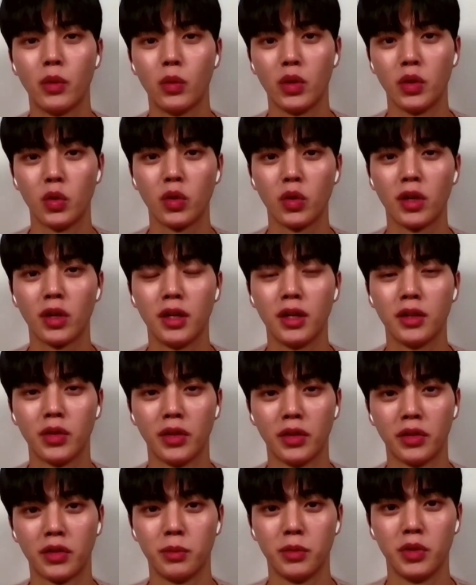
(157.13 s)
위로가
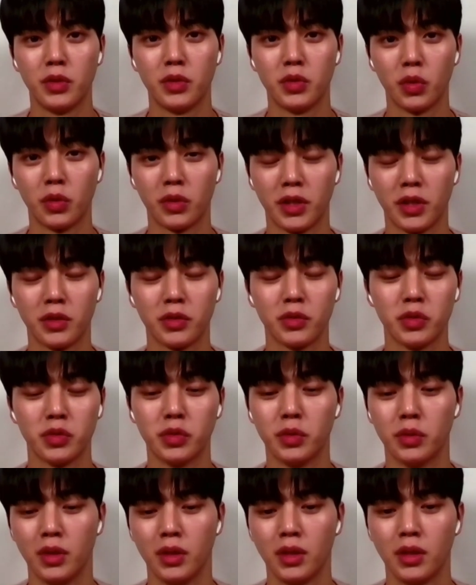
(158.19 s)
됐으면
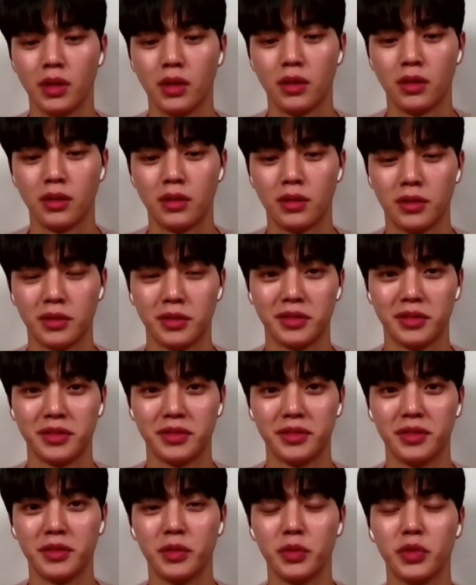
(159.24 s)
좋겠고,
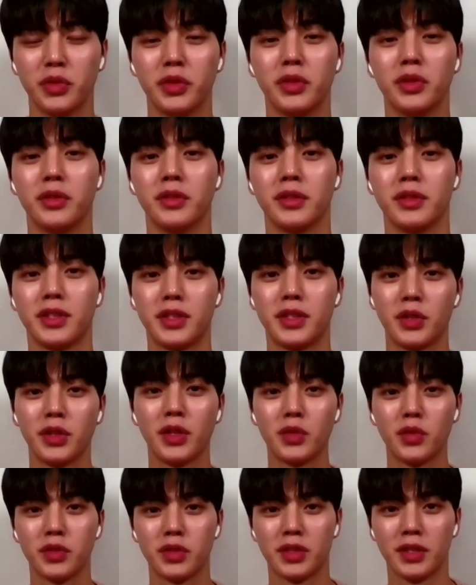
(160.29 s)
어, 오늘
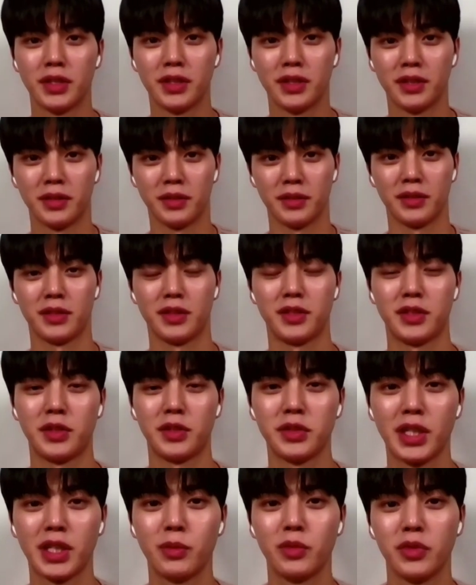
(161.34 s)
시청해주신
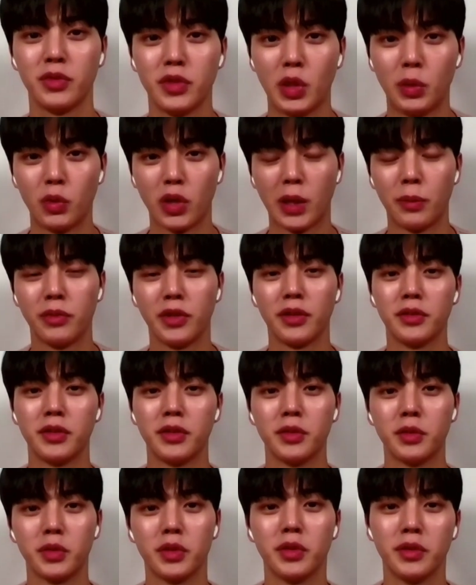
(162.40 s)
시청자분들 너무
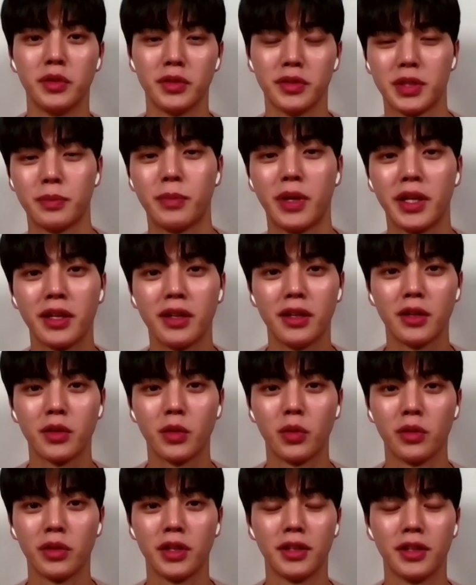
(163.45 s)
감사드리고요. 18일날
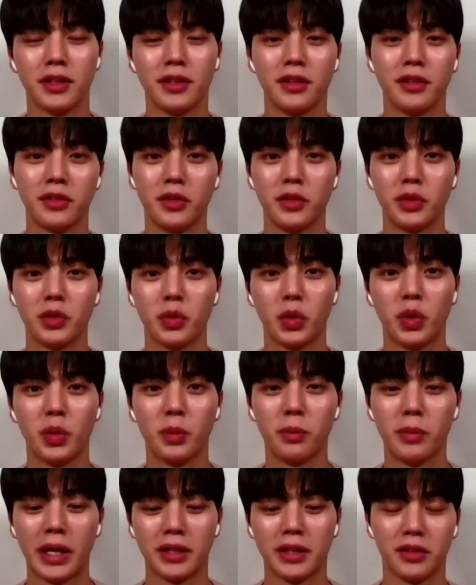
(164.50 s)
공개되는 스윗홈
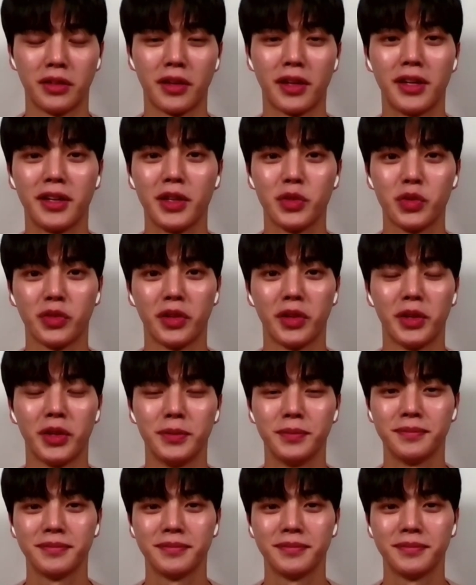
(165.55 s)
많이 사랑해주세요.